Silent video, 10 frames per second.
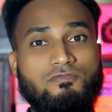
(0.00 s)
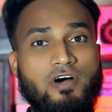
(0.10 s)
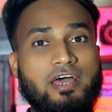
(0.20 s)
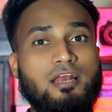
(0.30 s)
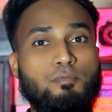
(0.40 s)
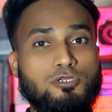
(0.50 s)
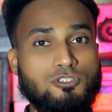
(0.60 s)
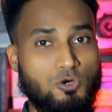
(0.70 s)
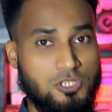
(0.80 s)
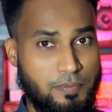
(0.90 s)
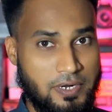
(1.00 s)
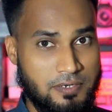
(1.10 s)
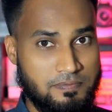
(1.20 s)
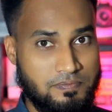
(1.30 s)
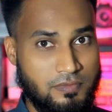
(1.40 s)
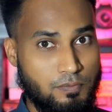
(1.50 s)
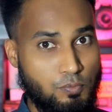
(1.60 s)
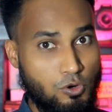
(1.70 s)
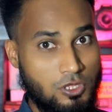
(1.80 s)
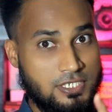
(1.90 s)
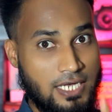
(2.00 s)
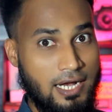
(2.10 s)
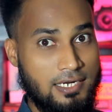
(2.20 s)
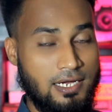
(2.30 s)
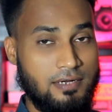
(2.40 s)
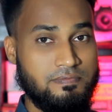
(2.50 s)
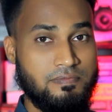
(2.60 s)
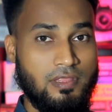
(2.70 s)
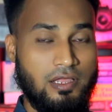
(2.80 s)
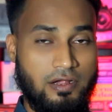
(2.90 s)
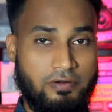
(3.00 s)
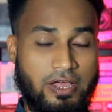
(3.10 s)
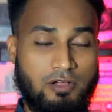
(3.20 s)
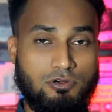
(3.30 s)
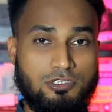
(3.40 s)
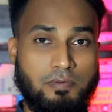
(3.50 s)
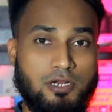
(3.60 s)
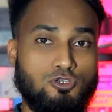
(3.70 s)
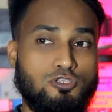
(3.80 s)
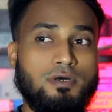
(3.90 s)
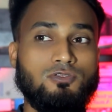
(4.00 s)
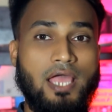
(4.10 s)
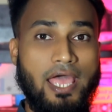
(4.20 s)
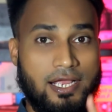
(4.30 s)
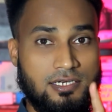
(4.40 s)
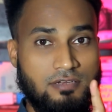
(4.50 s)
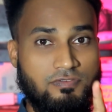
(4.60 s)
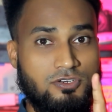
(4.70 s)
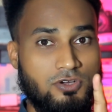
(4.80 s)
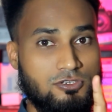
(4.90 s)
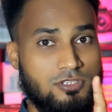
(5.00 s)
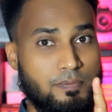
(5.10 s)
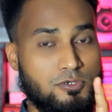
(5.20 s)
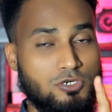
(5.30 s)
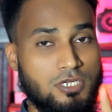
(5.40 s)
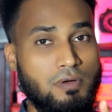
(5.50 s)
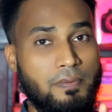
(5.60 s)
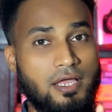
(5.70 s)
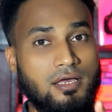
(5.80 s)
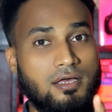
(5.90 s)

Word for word: ভাইরাল পর্যন্ত হতে পারে পুরো চ্যানেলটা র্যাঙ্ক করতে পারে শুধুমাত্র একটা ভিডিওকে যদি আপনি সঠিকভাবে